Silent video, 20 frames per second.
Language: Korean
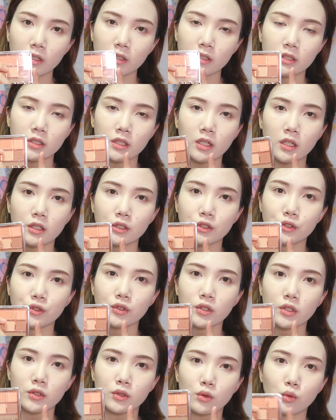근데 제가
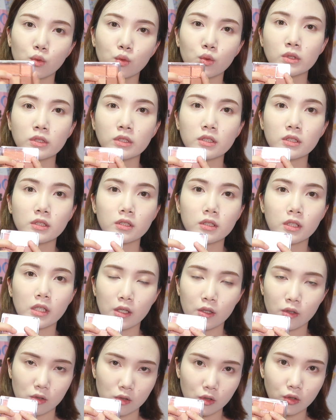그중에서 로즈
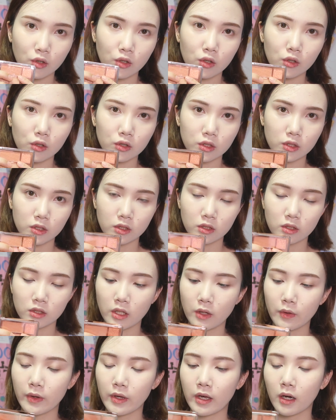계열 컬러는
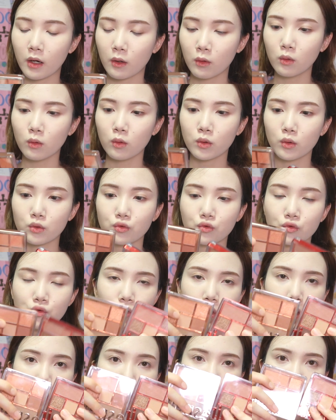제외하고 이
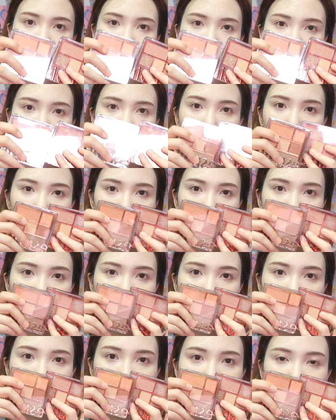두 가지로
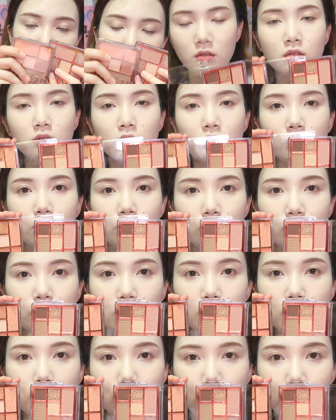가져왔어요.
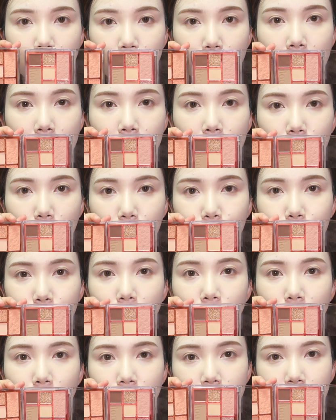오늘 저는 과연
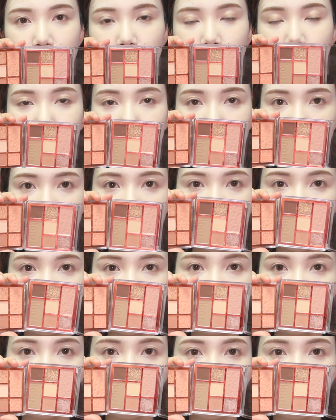어떤 걸 쓰게 될까요?